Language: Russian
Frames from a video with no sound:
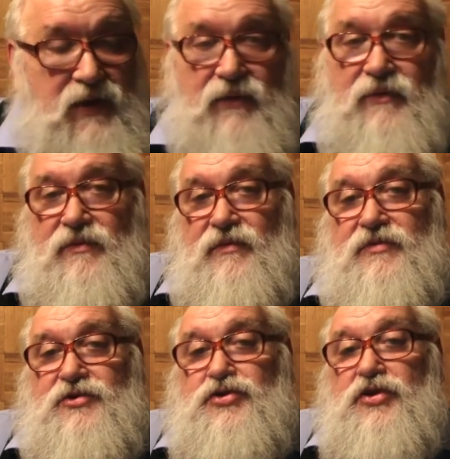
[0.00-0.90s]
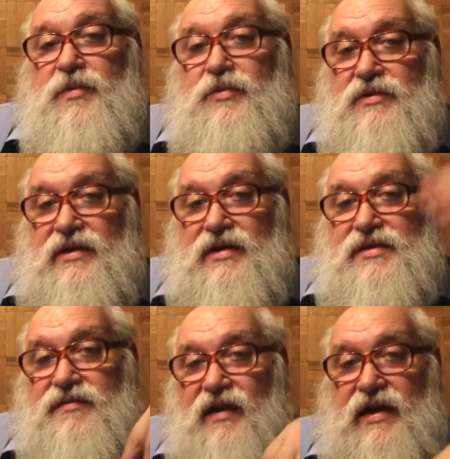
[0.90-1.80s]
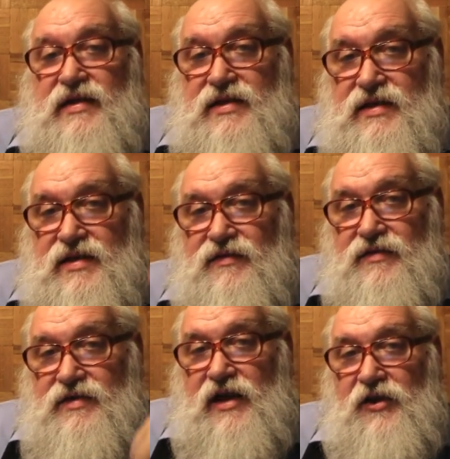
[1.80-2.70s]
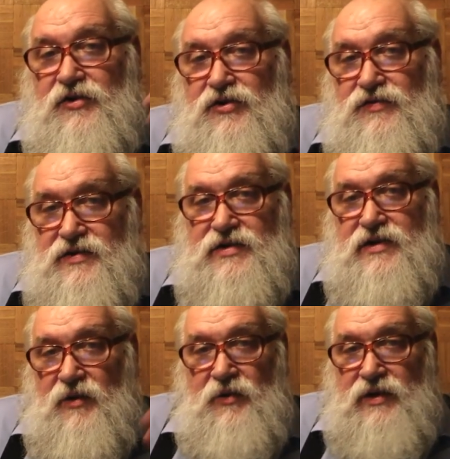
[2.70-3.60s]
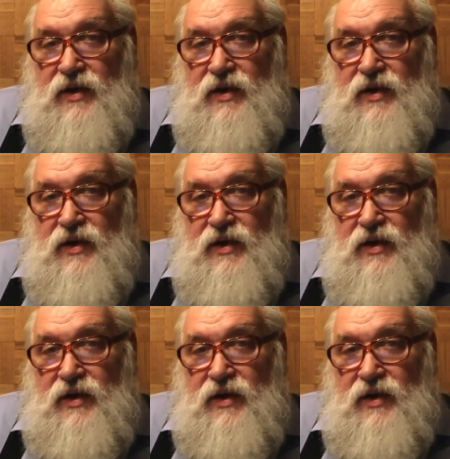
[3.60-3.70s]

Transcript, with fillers: э, что-нибудь дорастворится, если вы зальете в систему